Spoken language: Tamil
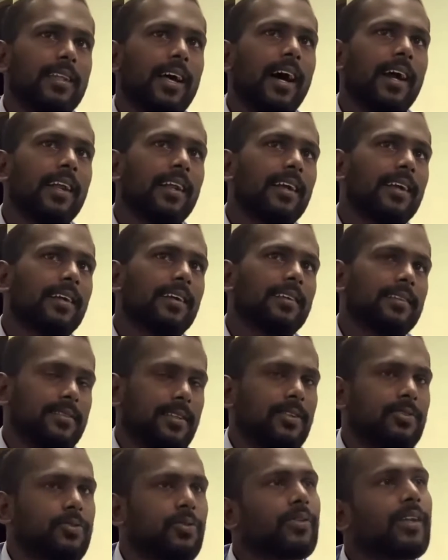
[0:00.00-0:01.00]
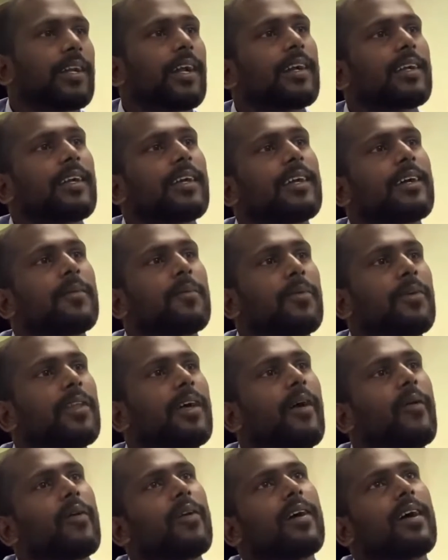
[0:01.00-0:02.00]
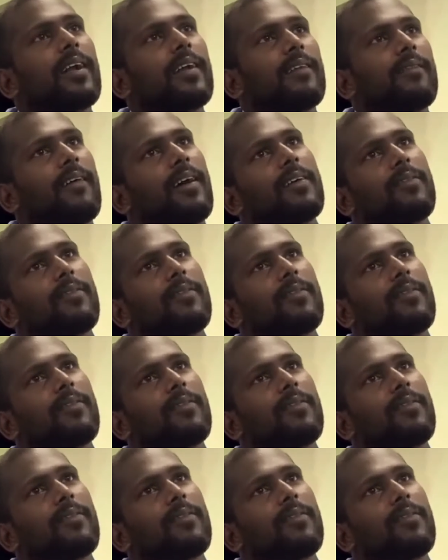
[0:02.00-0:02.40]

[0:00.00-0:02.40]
தாய்நாட்டில் தன் சொந்த நாட்டில் இருக்கும்போது அவங்களுக்கான